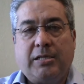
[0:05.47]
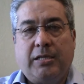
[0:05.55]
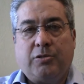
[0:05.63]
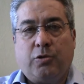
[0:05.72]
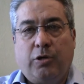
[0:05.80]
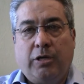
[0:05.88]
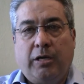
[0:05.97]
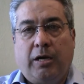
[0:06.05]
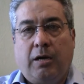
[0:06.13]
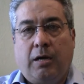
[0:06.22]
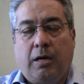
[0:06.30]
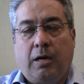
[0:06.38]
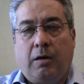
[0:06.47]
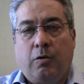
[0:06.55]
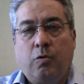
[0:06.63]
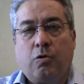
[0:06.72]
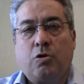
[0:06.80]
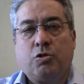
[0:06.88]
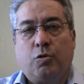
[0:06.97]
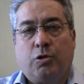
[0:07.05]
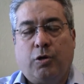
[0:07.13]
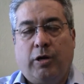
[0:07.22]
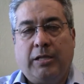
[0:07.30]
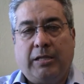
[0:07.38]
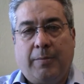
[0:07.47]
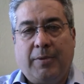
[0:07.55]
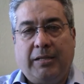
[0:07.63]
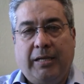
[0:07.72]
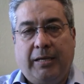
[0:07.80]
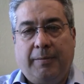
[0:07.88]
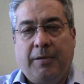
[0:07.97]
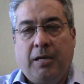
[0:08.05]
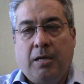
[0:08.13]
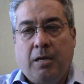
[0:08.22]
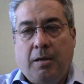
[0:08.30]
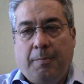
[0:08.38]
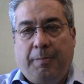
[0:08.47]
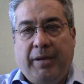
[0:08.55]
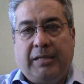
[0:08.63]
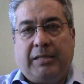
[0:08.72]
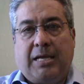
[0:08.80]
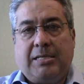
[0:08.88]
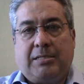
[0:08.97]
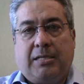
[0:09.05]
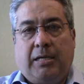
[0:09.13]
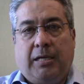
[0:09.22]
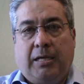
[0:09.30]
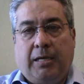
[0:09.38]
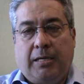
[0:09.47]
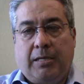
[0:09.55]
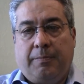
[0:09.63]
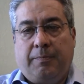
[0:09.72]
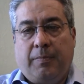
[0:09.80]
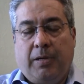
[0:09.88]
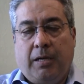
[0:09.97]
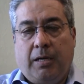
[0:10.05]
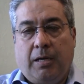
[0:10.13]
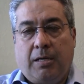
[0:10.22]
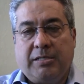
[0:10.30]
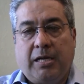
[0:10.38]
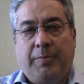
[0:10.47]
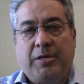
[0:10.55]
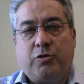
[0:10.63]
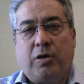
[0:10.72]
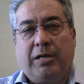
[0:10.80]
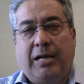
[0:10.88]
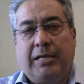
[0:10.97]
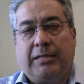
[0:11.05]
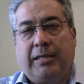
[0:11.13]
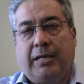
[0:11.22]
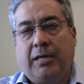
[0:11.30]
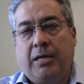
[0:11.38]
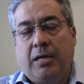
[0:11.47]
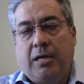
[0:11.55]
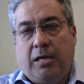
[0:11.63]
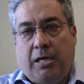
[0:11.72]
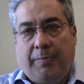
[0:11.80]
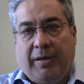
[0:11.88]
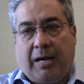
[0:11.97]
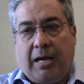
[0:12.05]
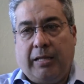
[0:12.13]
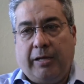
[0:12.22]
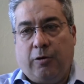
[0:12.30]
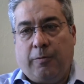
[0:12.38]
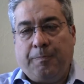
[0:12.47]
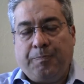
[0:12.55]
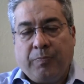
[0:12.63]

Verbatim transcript: y soy ah, un consultor en temas de ventas eh, a servicio al cliente y mercadeo.